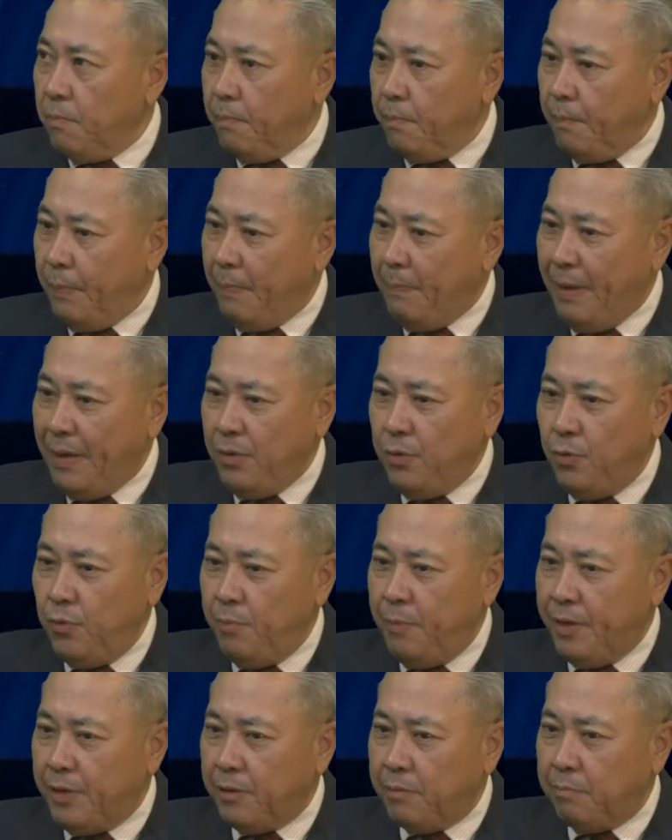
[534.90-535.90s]
paano ho
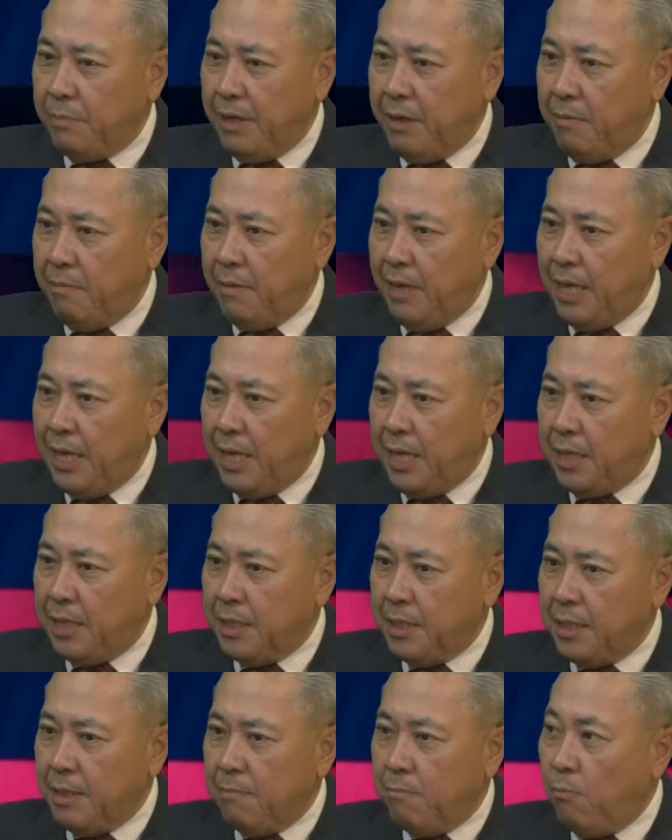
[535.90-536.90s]
ba yun? Merong mga
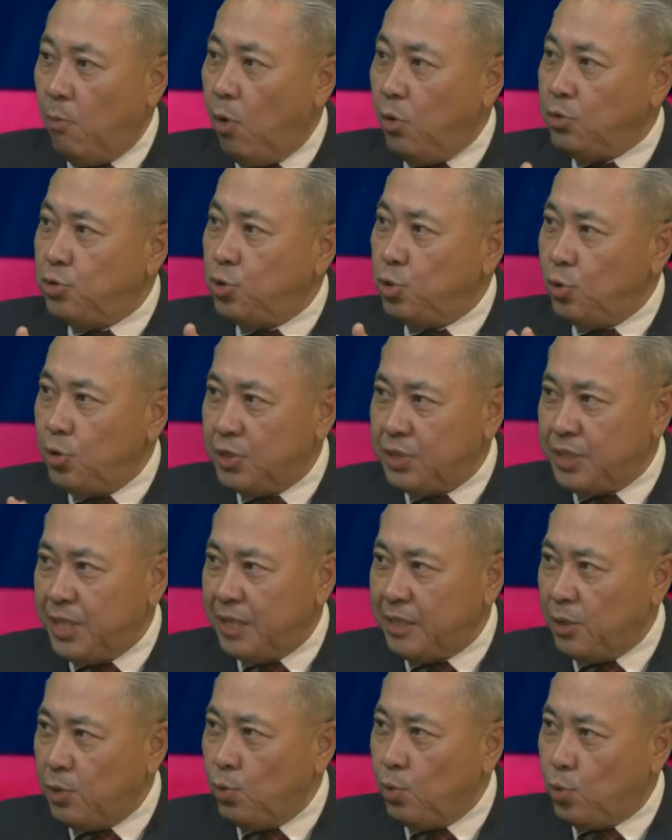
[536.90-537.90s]
modules na
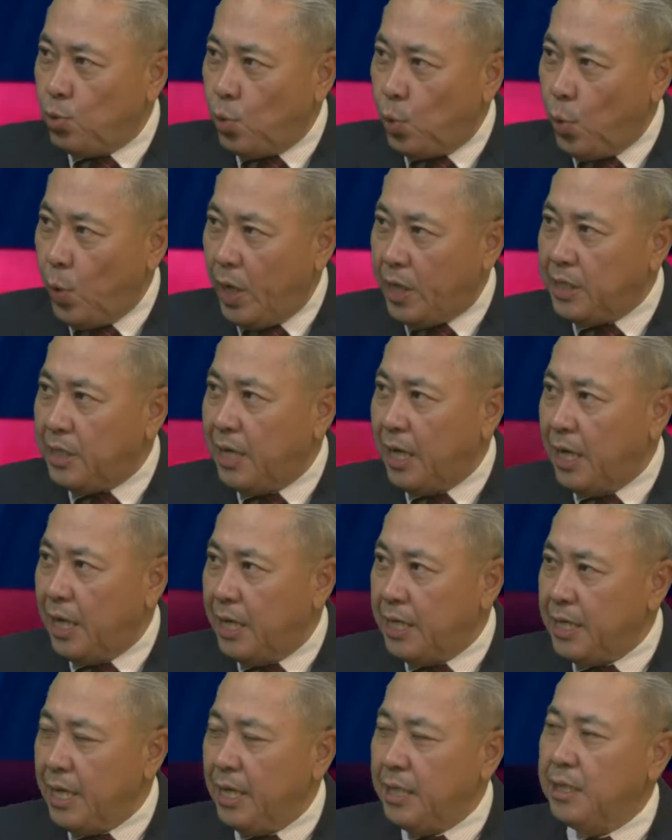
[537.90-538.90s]
tinuturuan Opo, meron ka, po.
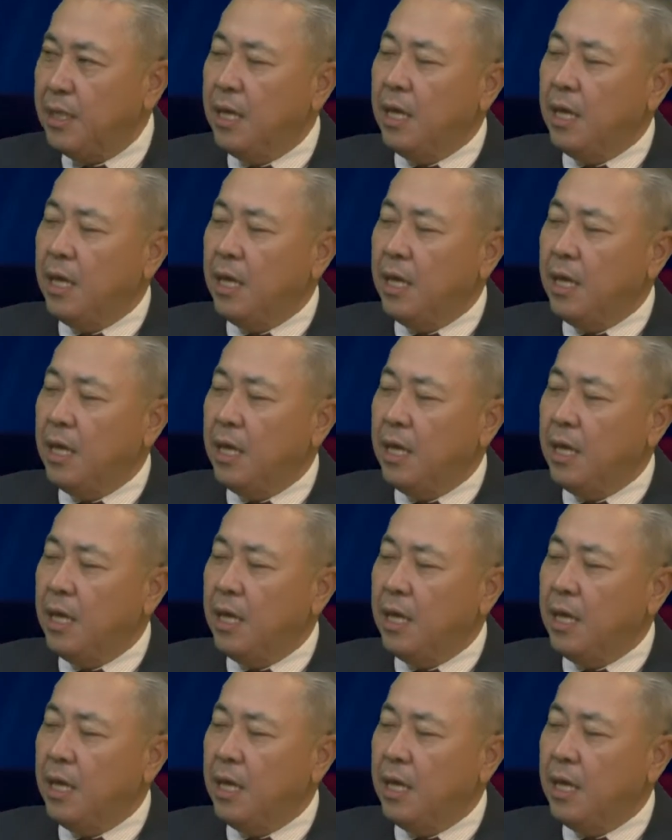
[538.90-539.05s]
Ganyan? May mga